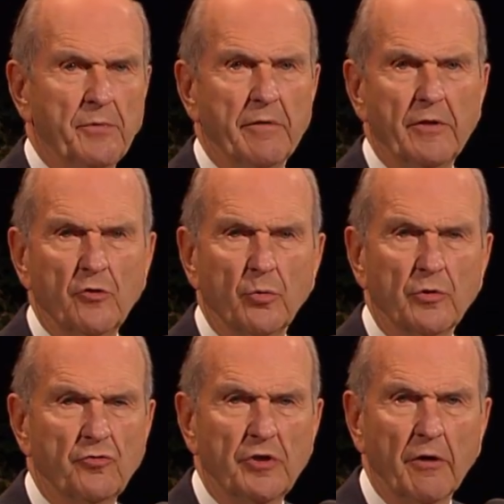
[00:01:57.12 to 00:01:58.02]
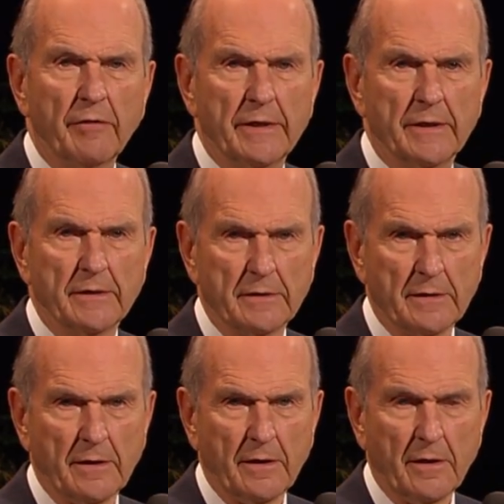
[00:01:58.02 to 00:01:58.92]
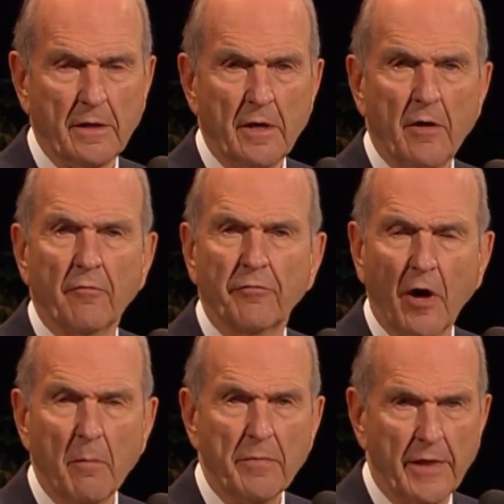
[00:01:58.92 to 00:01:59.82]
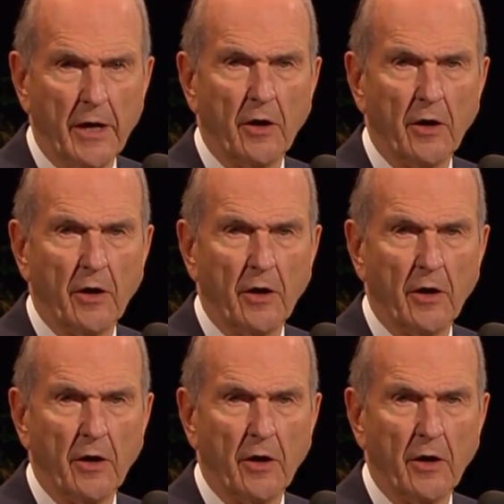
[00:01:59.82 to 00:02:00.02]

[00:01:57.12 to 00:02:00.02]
10の部族はアシリアに囚われていき、